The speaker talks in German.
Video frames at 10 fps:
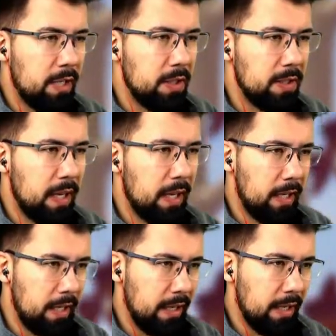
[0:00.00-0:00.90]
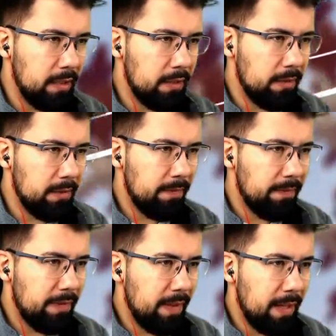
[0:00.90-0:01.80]
sein kann.
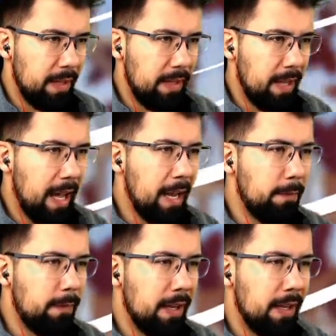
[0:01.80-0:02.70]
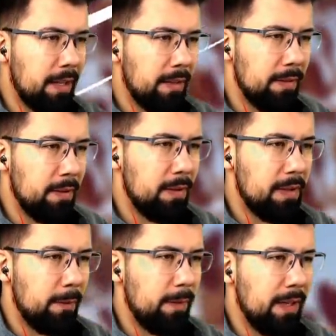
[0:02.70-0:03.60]
Ein Fehler und
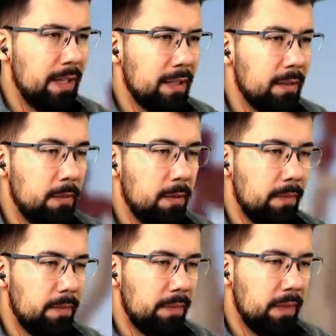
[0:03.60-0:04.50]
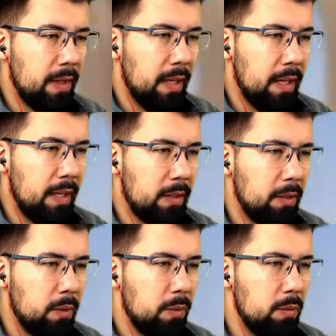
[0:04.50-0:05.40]
ihr verliert
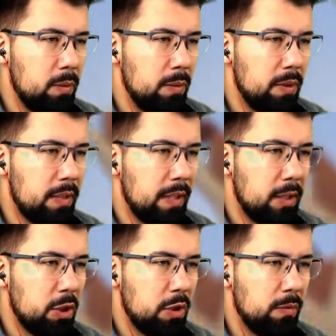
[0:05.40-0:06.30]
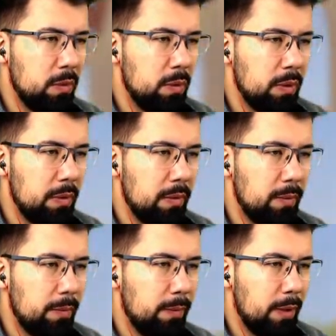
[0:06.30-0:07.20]
einen guten Schwung
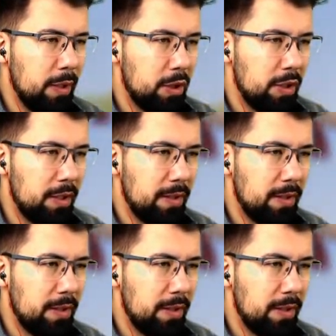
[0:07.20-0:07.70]
Fortschritt.